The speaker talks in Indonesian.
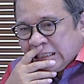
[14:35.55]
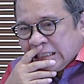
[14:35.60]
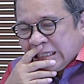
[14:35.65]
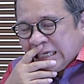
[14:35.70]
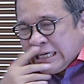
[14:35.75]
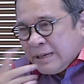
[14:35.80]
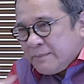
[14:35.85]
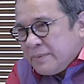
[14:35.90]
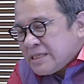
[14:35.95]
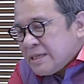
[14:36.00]

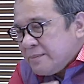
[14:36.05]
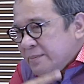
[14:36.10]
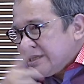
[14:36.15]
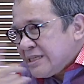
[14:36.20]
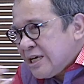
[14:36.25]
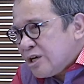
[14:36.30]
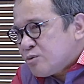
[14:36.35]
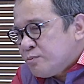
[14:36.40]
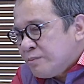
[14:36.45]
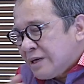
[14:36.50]
kenapa sampai
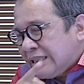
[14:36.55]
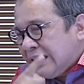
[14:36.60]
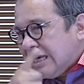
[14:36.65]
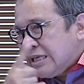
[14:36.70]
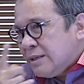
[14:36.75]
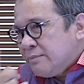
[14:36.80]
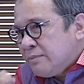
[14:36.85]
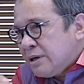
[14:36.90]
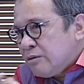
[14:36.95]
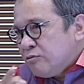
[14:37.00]
saya harus
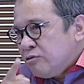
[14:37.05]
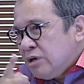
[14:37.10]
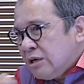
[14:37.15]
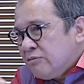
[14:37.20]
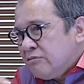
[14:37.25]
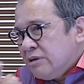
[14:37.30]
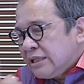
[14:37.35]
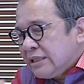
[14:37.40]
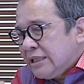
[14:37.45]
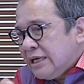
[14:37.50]
bertanya
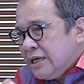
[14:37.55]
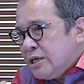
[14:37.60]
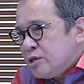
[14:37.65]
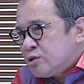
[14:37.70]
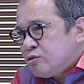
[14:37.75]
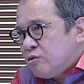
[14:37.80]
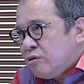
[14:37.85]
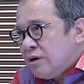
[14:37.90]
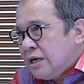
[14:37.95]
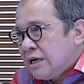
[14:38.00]
berulang-ulang tadi
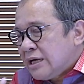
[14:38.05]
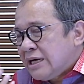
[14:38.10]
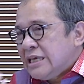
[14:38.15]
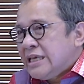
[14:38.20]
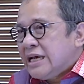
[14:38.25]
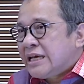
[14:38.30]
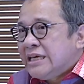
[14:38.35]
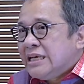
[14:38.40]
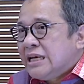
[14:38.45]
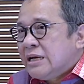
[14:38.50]
soal yeah.
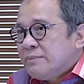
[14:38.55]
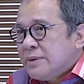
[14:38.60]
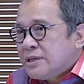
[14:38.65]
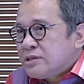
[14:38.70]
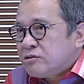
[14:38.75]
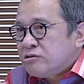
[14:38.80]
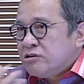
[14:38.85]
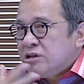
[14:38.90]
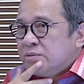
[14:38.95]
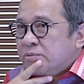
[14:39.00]
keyakinan
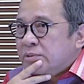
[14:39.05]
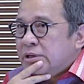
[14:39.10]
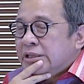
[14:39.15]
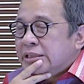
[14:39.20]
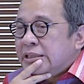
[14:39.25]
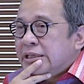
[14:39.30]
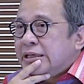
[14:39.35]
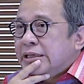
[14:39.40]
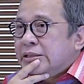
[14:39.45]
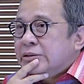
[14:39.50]
masuk ke yeah, iya,
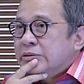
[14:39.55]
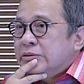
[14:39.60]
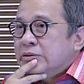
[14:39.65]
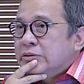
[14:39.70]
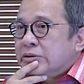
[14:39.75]
politik yeah, itu?